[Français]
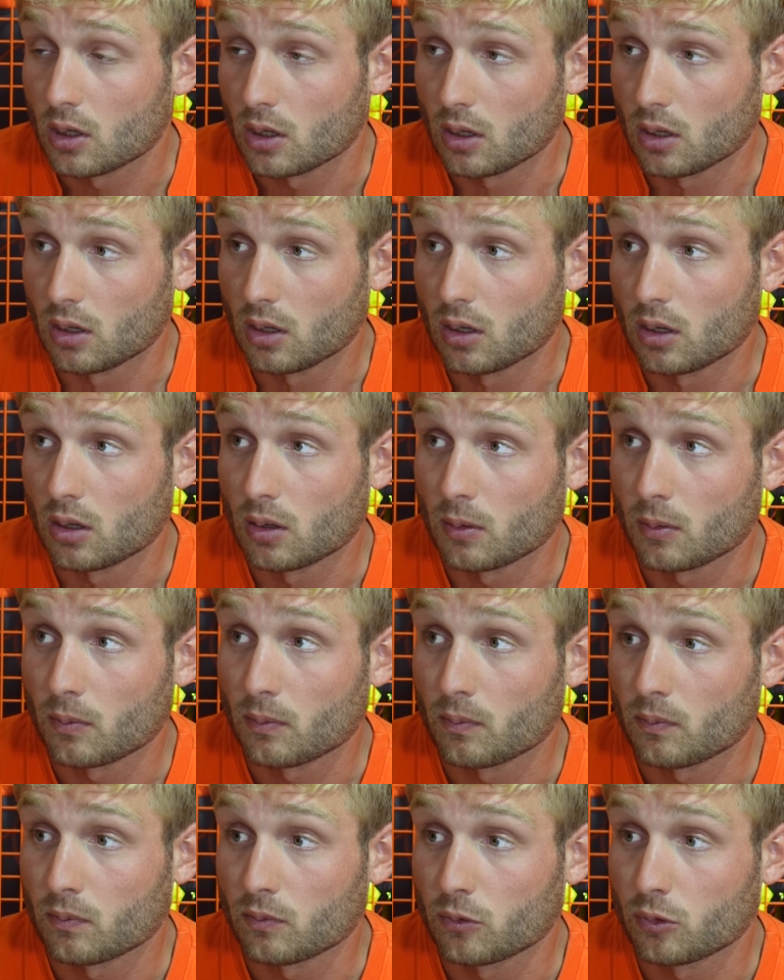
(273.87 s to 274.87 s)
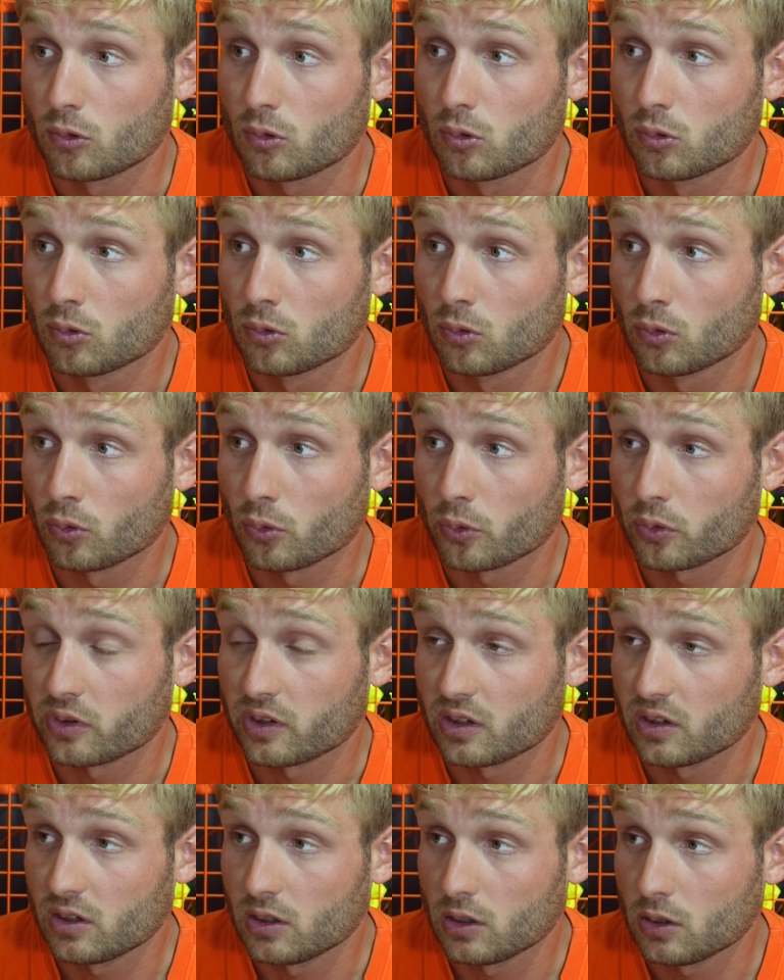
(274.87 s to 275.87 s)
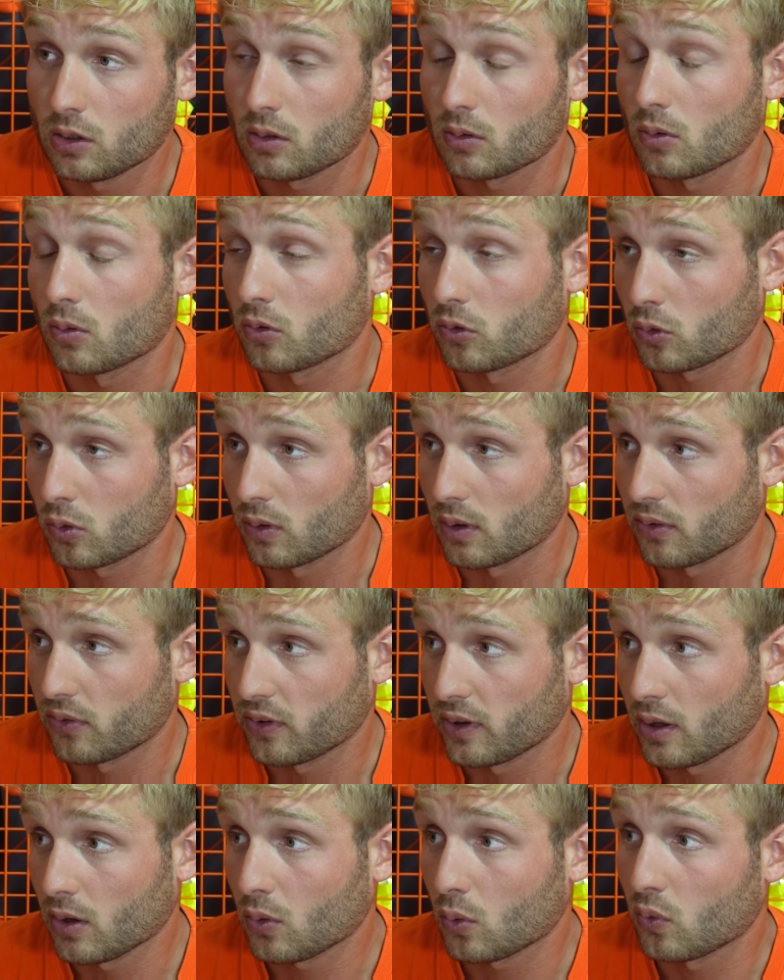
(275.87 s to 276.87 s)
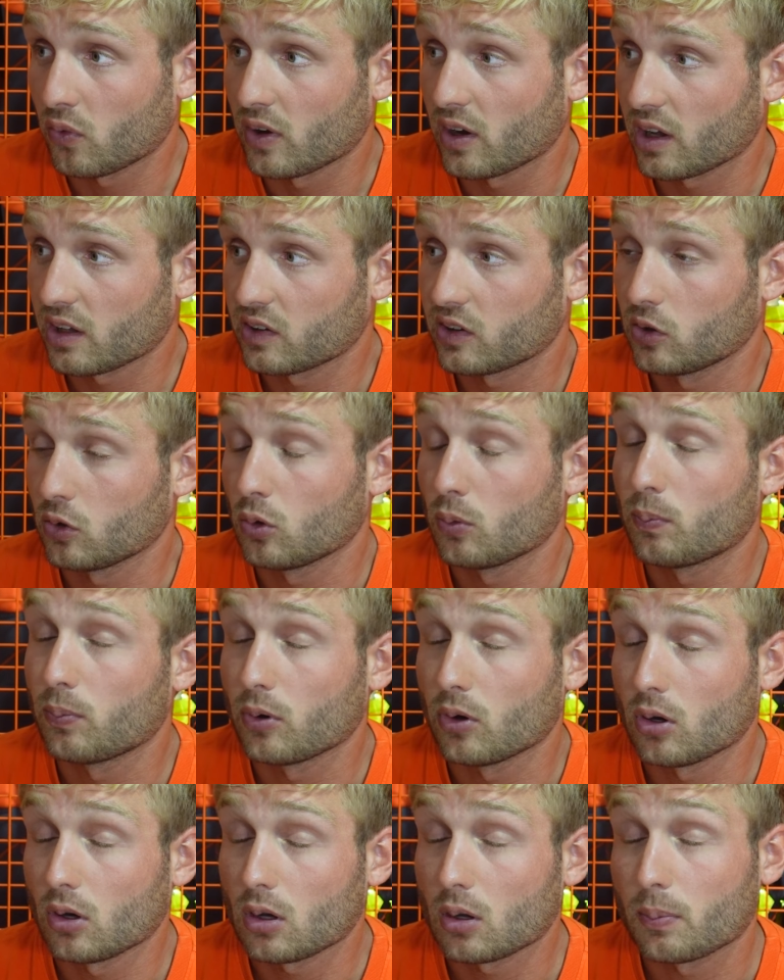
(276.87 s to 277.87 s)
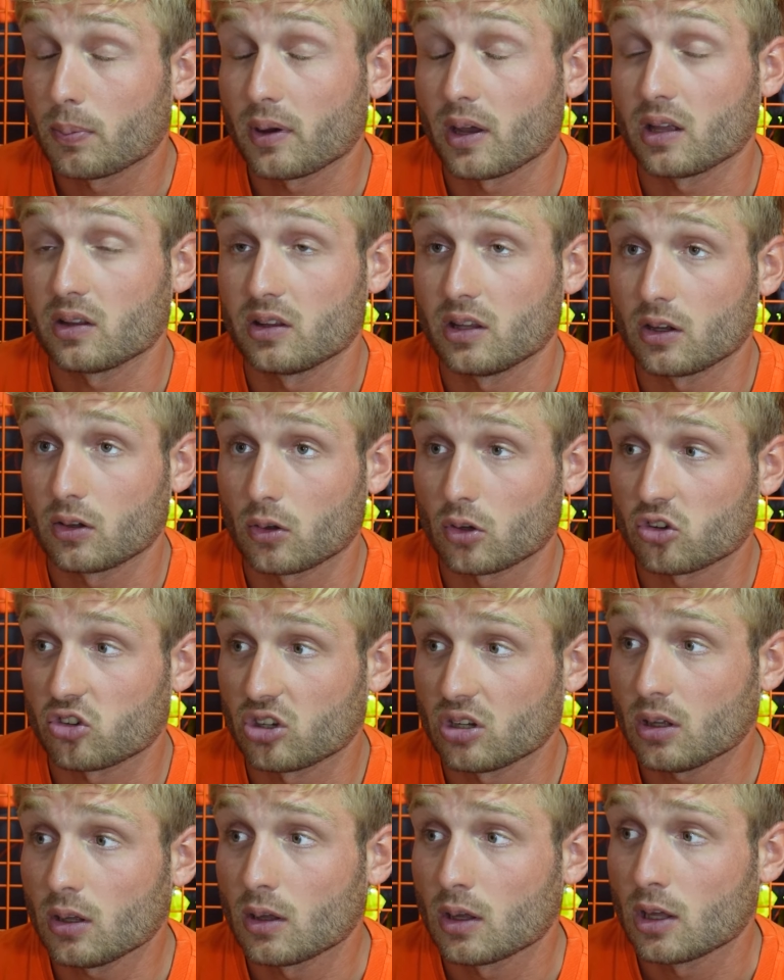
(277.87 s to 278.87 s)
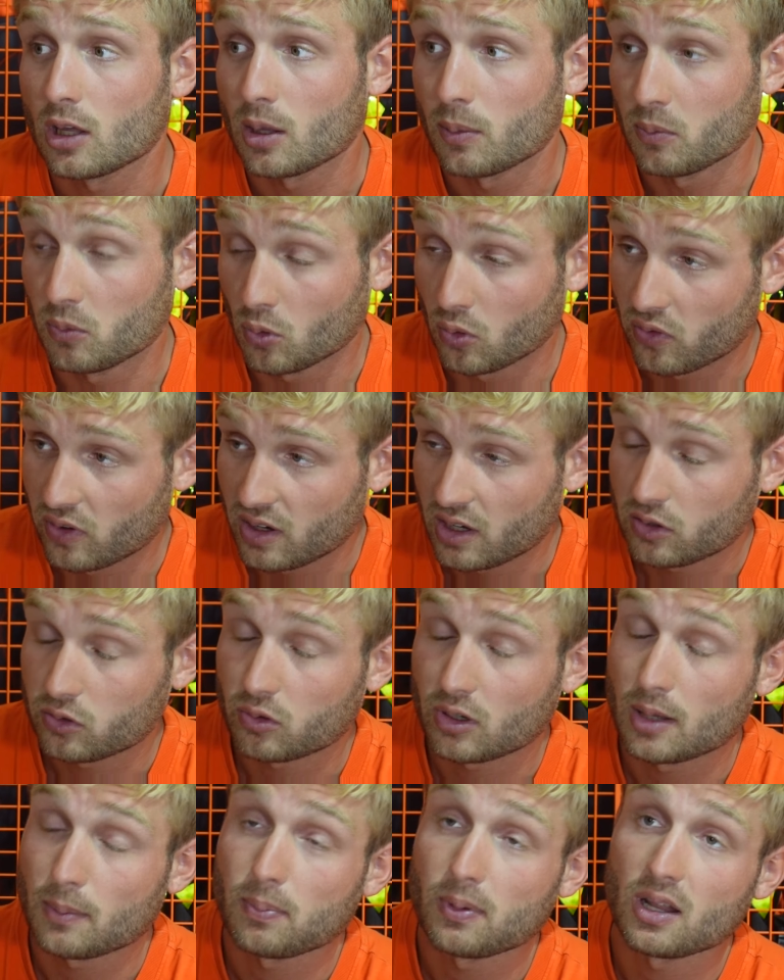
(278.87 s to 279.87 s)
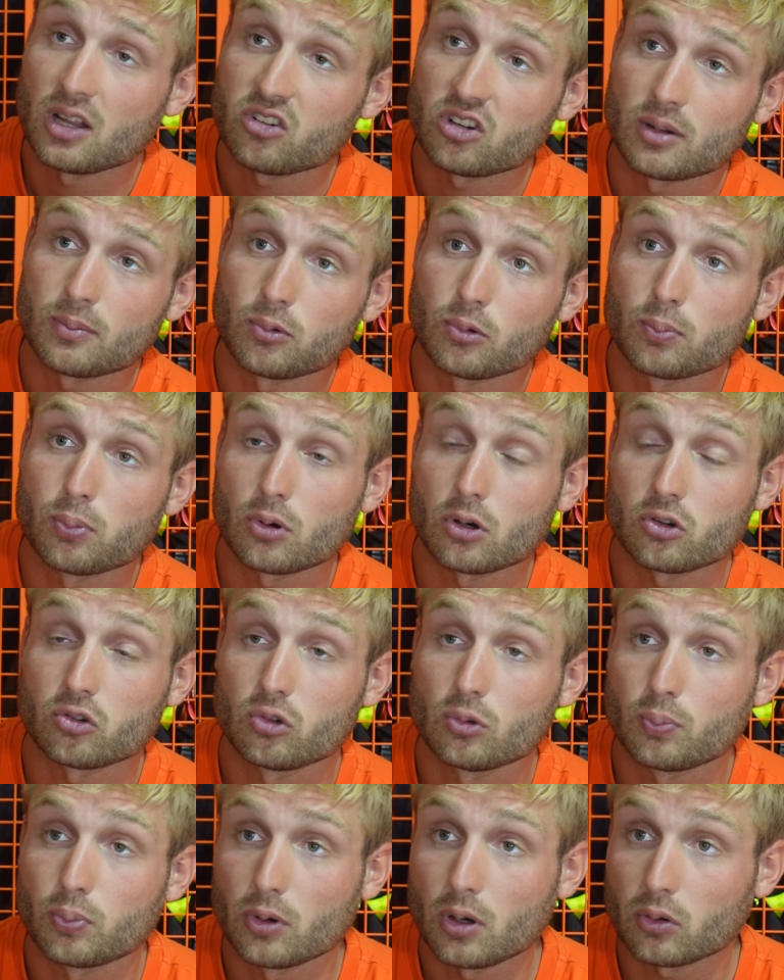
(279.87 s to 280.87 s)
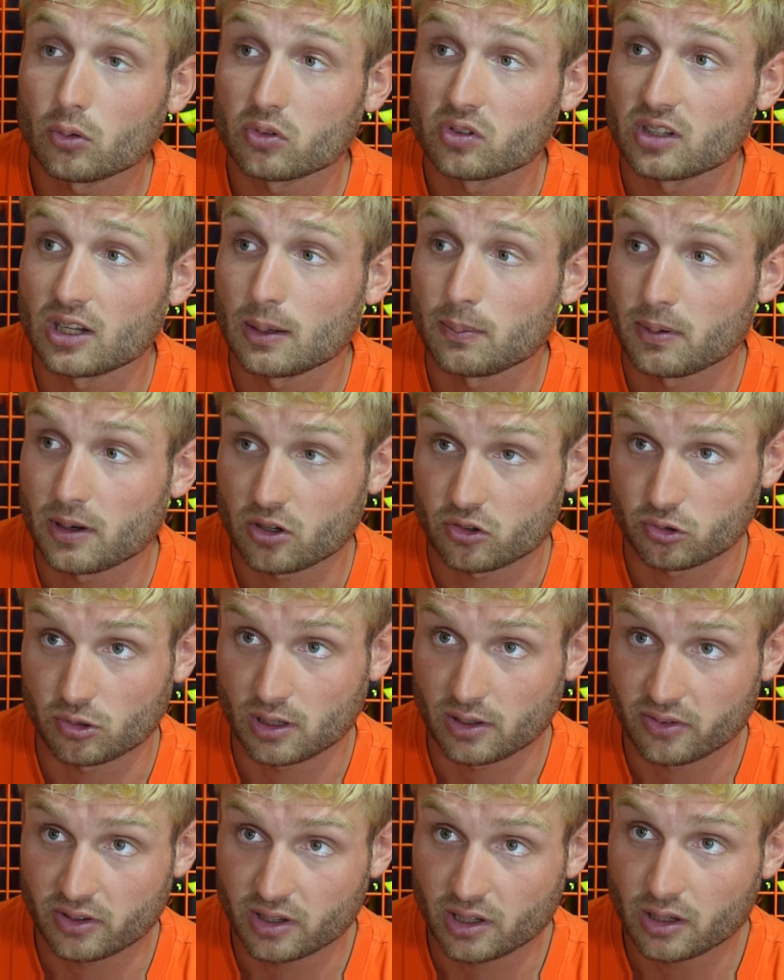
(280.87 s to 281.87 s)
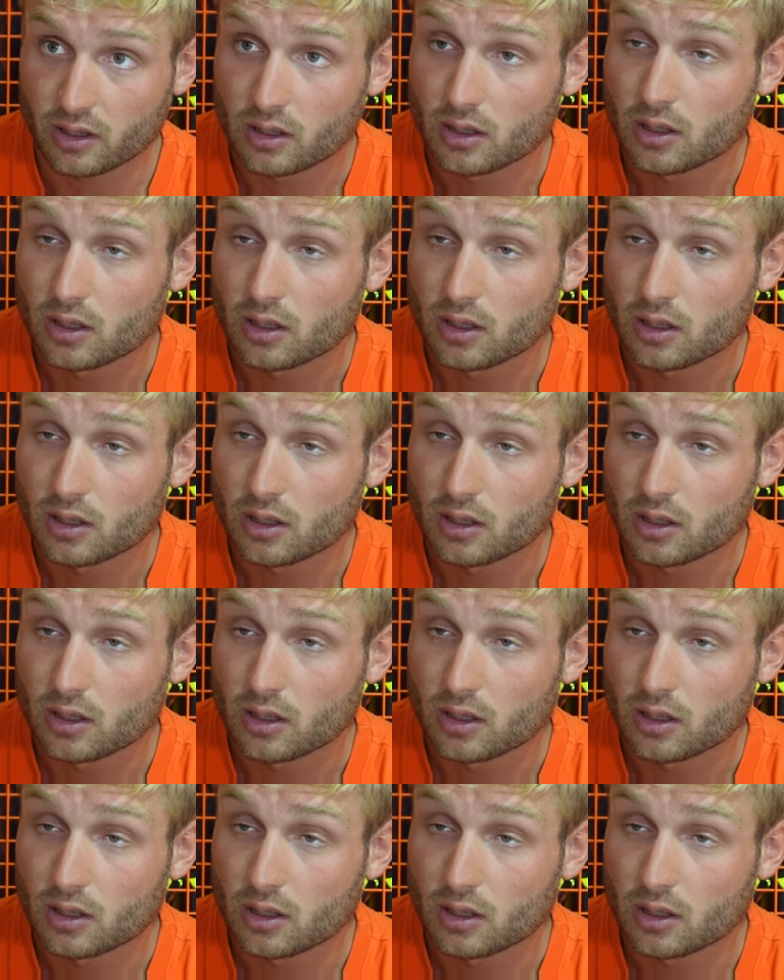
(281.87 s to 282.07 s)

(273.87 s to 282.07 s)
Euh, du coup, on s'est dit, ce qu'on va faire, on va rester au port, prêt à être mais on va aller sur la plage la plus proche du port, donc c'est la plage de l'Avena,